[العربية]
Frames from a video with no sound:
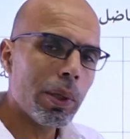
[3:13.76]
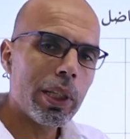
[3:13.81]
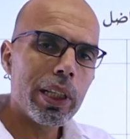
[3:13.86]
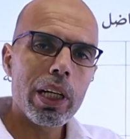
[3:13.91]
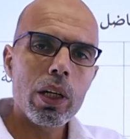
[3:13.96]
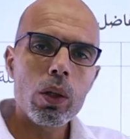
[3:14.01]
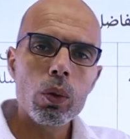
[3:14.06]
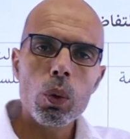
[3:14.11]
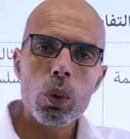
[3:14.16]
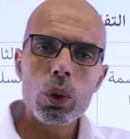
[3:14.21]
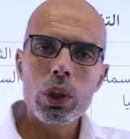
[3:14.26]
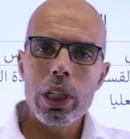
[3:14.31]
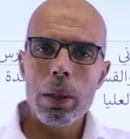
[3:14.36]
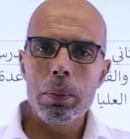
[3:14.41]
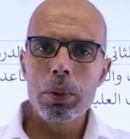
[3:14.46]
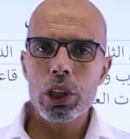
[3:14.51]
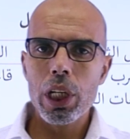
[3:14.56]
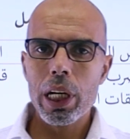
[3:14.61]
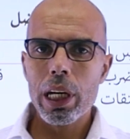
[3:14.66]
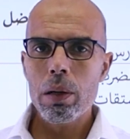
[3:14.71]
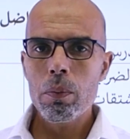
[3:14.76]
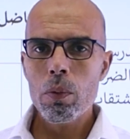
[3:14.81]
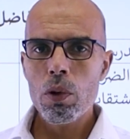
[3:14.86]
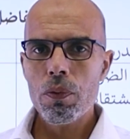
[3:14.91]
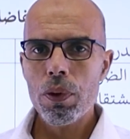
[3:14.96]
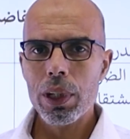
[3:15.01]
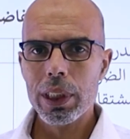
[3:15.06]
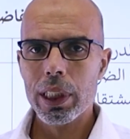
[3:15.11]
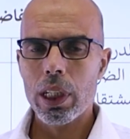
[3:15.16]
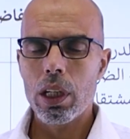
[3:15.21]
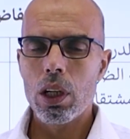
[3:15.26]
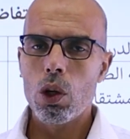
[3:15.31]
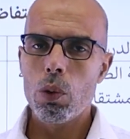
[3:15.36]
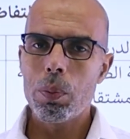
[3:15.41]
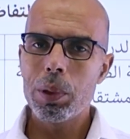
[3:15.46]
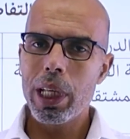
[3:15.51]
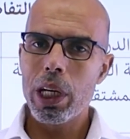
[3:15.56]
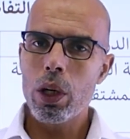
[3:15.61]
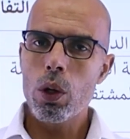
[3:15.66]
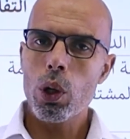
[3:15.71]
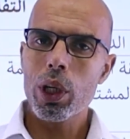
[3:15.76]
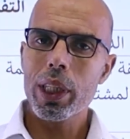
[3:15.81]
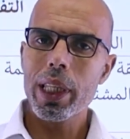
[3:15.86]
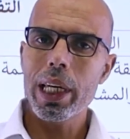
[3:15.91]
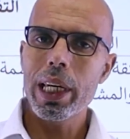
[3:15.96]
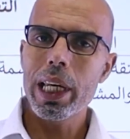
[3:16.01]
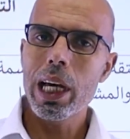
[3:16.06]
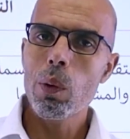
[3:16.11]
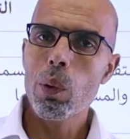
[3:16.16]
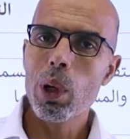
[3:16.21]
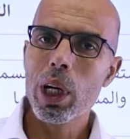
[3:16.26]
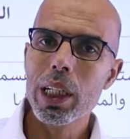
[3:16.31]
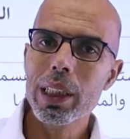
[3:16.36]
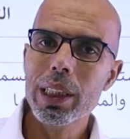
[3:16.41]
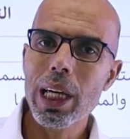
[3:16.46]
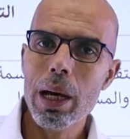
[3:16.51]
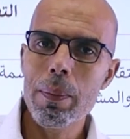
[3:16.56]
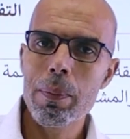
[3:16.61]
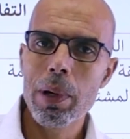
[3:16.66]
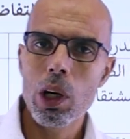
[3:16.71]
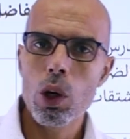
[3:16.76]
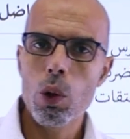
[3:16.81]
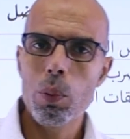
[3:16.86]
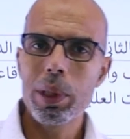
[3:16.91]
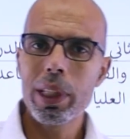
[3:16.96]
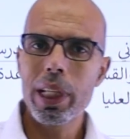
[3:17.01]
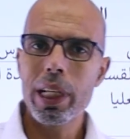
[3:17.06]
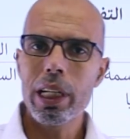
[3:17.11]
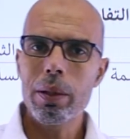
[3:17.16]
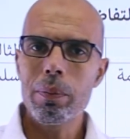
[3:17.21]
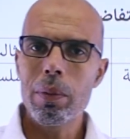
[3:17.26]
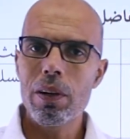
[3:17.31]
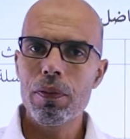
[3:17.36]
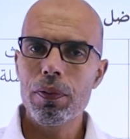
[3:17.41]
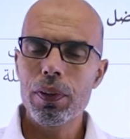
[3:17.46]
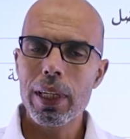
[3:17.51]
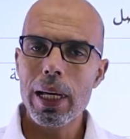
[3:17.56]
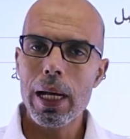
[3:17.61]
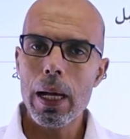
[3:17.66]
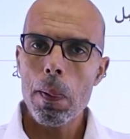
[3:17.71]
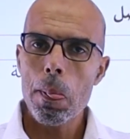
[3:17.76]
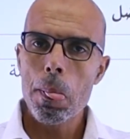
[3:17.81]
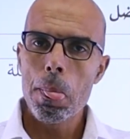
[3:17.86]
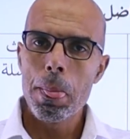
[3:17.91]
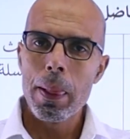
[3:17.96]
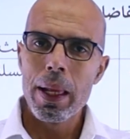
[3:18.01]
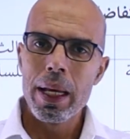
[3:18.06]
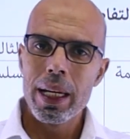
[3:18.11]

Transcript: بدنا ندرسها بشكل منفصل وبدنا ناخذ عليها ورقه عمل وبدنا نعمل فيها